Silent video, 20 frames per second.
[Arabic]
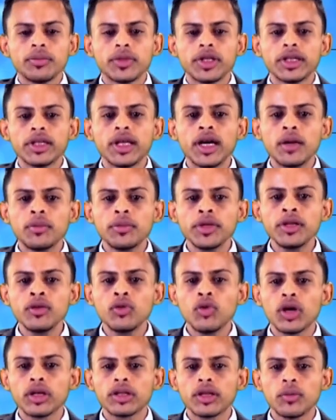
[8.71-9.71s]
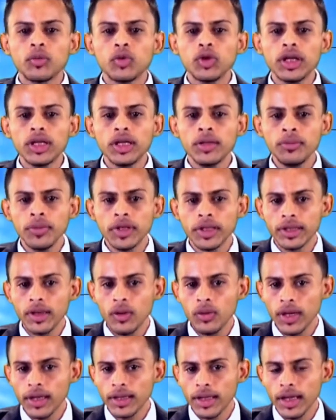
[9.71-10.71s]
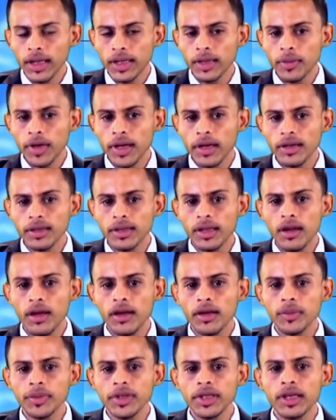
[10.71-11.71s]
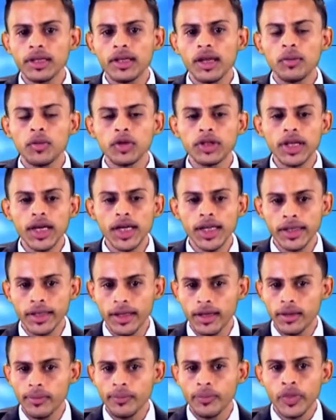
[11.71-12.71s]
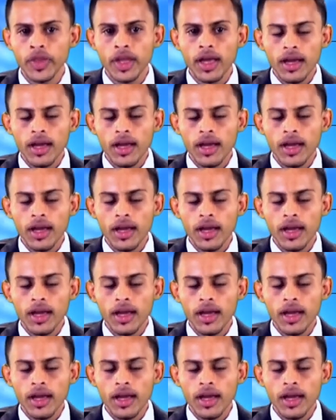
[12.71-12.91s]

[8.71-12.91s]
بدعم وتمويل من دولة الإمارات العربية المتحدة